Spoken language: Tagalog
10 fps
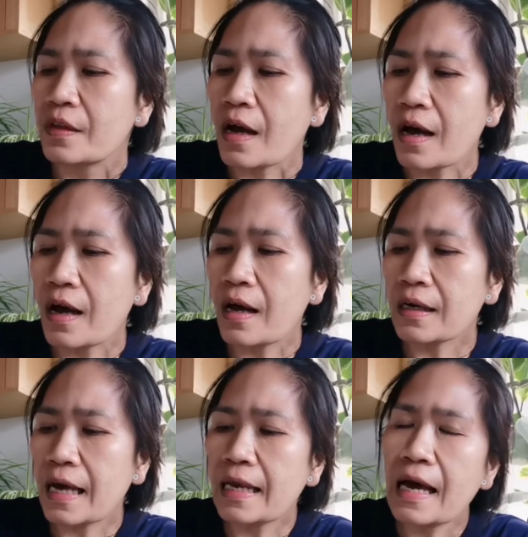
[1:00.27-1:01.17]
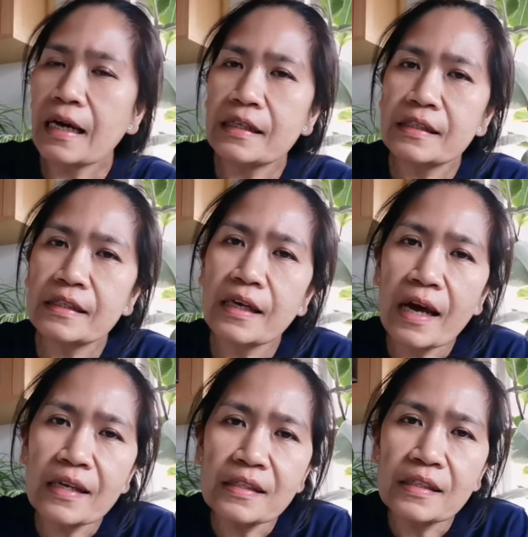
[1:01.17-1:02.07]
Uh, kailangan,
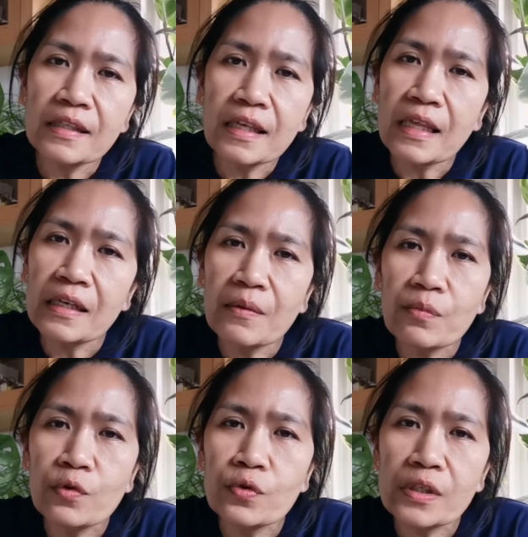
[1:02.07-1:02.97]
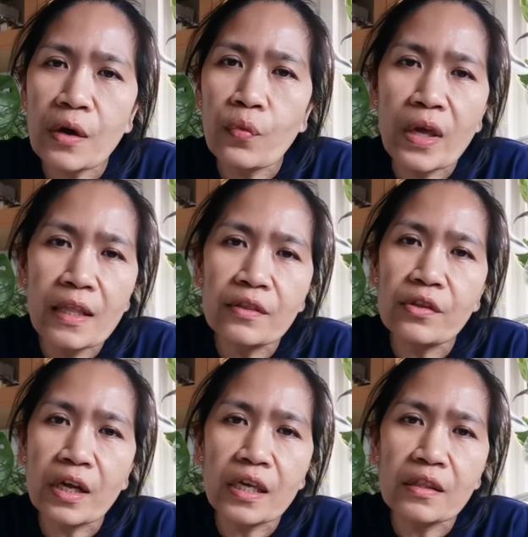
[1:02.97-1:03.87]
guys, itatanim nyo sa
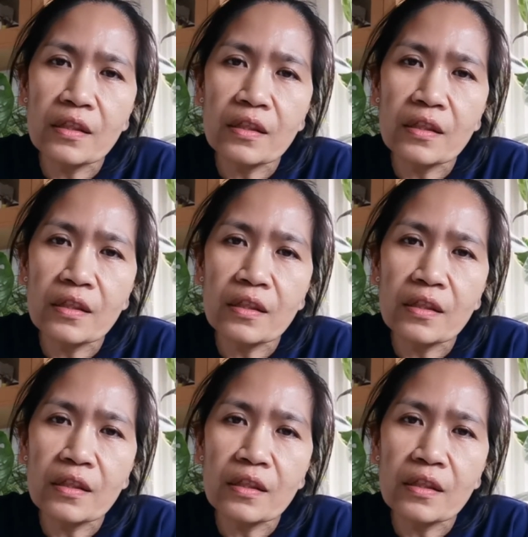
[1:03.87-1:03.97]
well-drained